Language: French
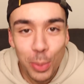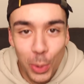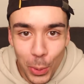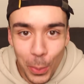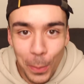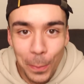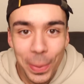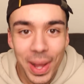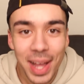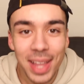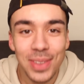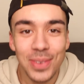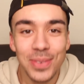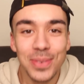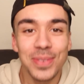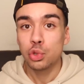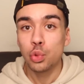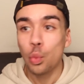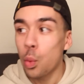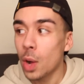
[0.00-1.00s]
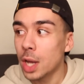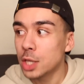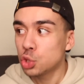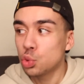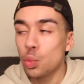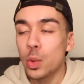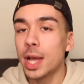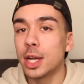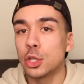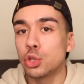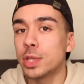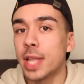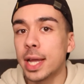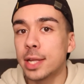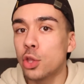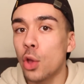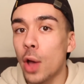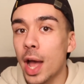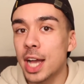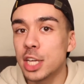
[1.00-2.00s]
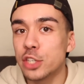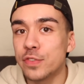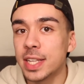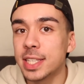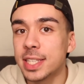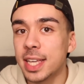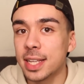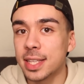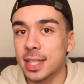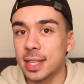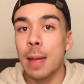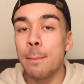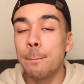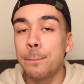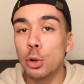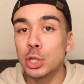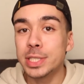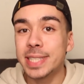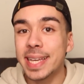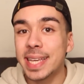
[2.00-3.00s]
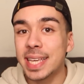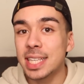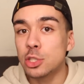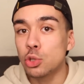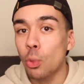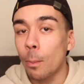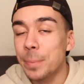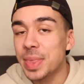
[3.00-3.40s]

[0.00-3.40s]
Bloom, pardon. Je dois jouer un jeu d'acteur H24. Elle me pose des questions